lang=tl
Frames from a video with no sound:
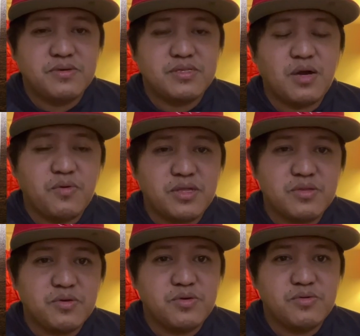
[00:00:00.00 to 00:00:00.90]
tawag
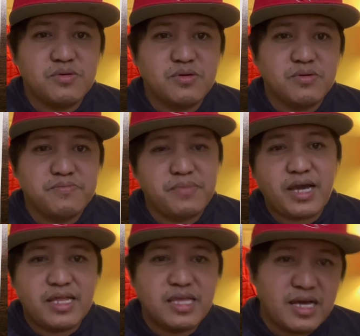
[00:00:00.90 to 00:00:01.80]
ito, yung
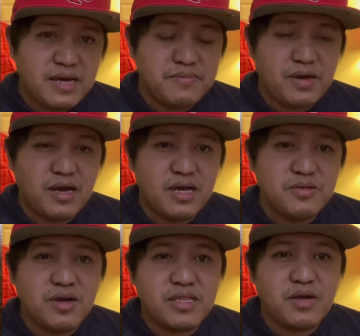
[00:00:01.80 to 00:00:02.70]
mechanic, uh, ano
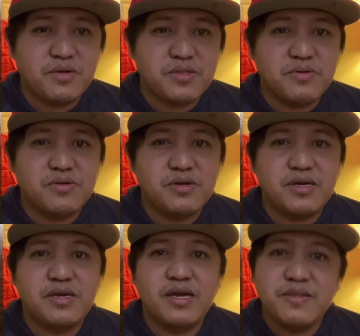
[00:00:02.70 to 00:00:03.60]
ka tawag ito,
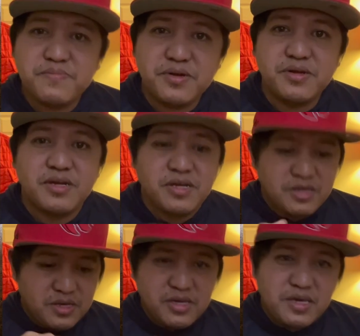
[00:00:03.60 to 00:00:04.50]
helper.
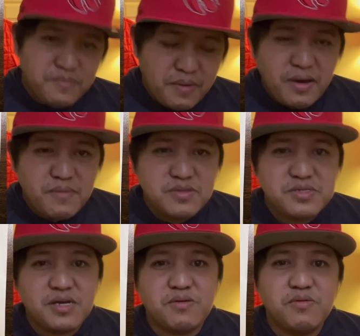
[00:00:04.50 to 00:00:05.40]
Ibaba mo
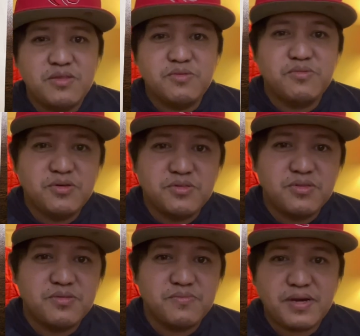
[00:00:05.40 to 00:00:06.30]
siya kung ano yun.
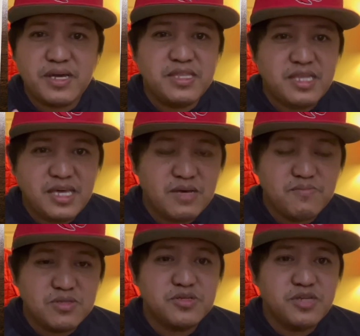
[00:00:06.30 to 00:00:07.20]
Pag hindi
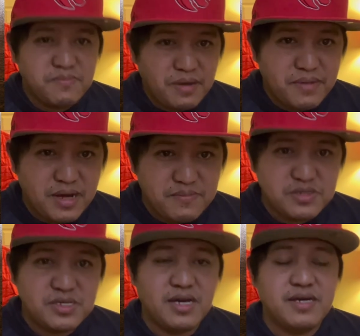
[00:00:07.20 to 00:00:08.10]
butcher, ibaba mo
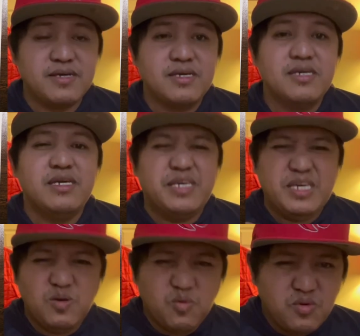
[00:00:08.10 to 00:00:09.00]
siya.
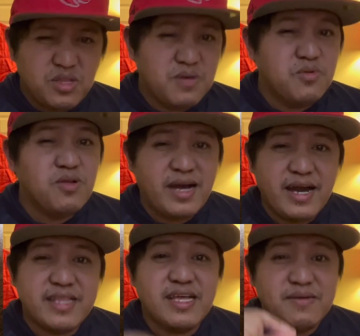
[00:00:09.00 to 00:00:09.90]
Iuna mo
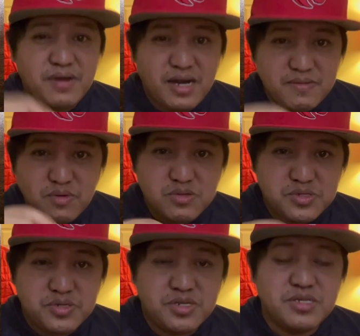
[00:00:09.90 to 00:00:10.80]
lahat ang mga
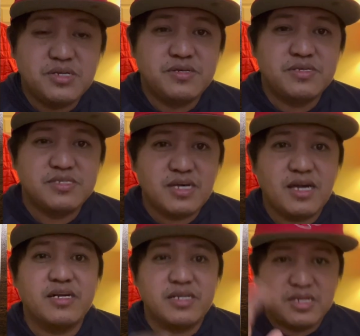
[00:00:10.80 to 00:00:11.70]
butcher
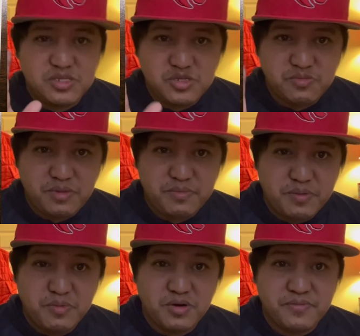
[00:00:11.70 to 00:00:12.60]
sa resume
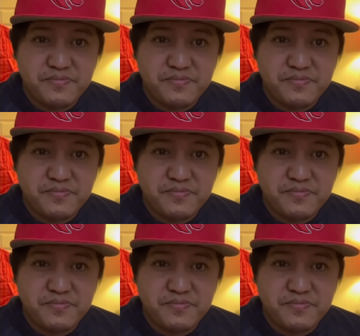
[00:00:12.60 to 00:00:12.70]
mo.